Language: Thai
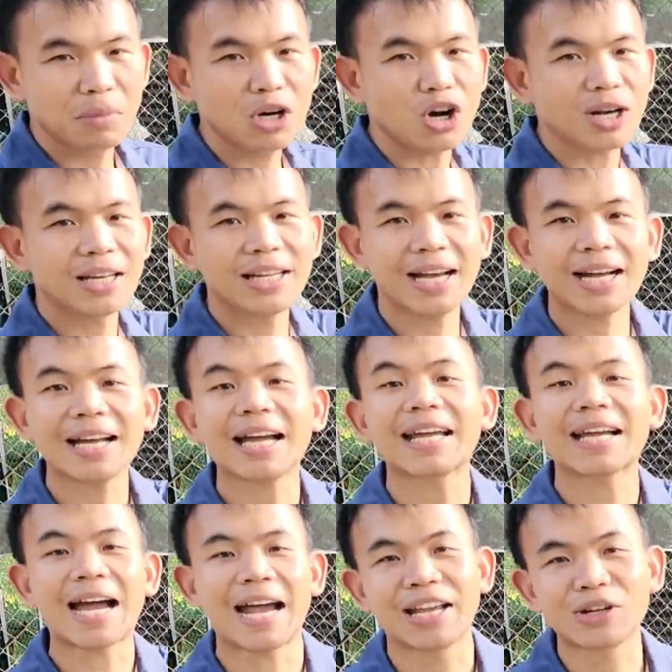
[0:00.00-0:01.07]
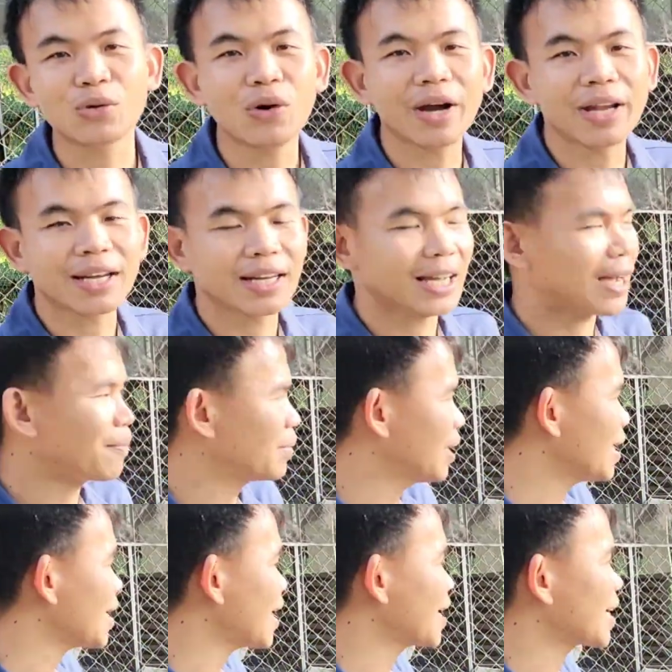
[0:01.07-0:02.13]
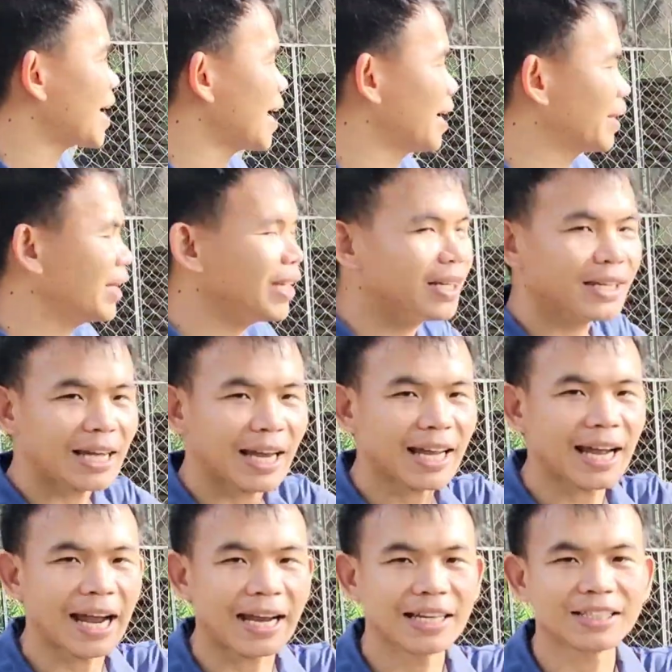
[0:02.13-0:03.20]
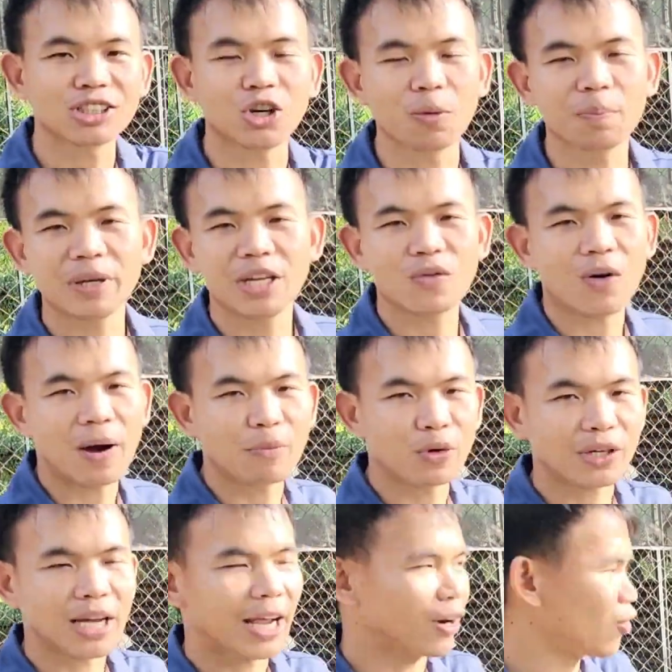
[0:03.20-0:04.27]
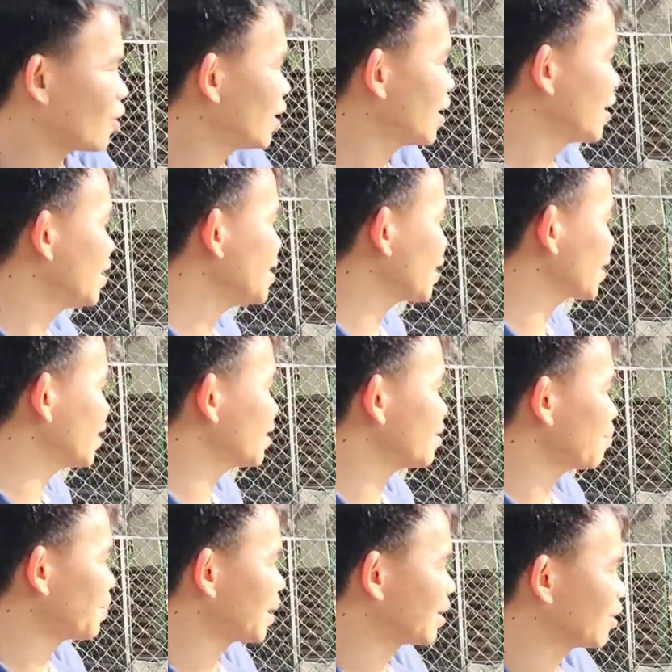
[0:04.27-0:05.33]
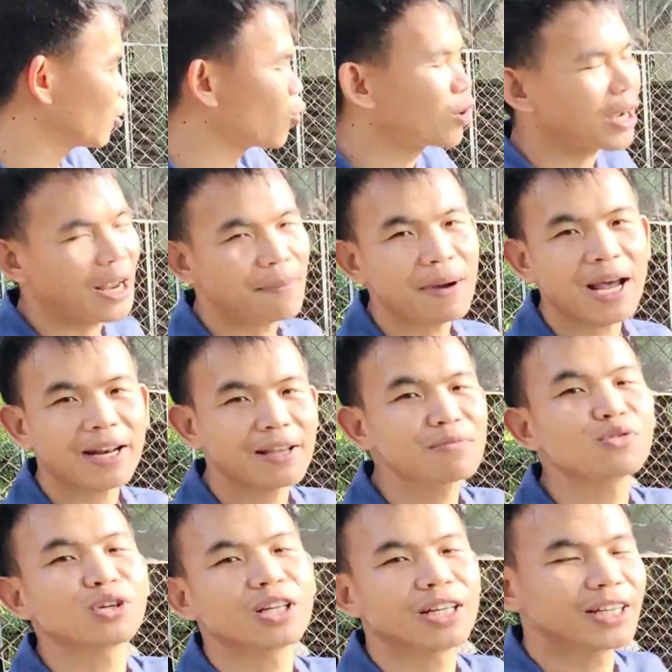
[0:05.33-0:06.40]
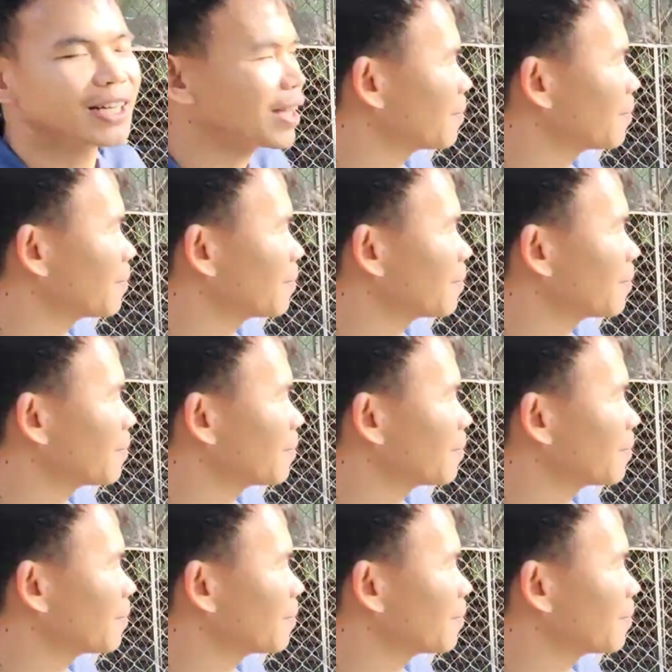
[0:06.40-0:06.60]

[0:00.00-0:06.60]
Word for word: เมื่อก่อนเลี้ยงไก่ไข่ด้วยนะครับเลี้ยงไก่ไข่ที่ไก่ไข่เนี่ยสองปีกว่าหมดไข่เราก็เลยเลือกที่จะเป็นโรงไก่บ้านให้หมดเลย